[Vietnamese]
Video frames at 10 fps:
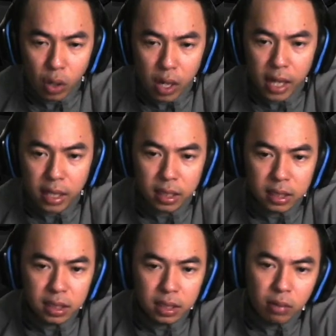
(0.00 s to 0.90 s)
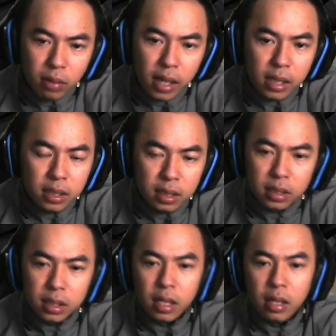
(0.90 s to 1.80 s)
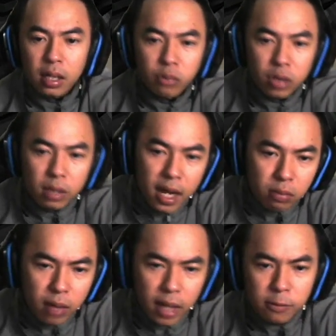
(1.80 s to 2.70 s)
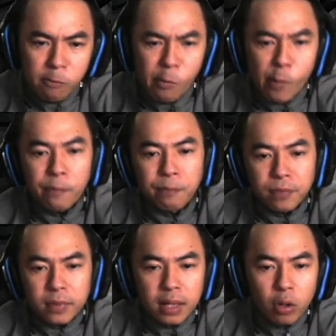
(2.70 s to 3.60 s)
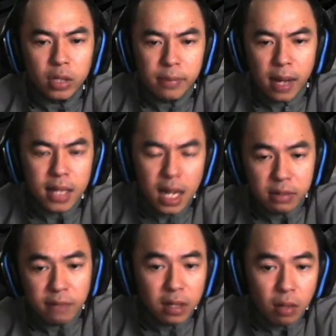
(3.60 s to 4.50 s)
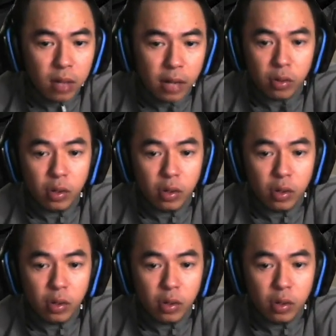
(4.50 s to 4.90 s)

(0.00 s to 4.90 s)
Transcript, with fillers: đổi lại cái sự đồng hành gì đó, là một người bạn đồng hành. Một khi mà hắn ta đã bước vào trong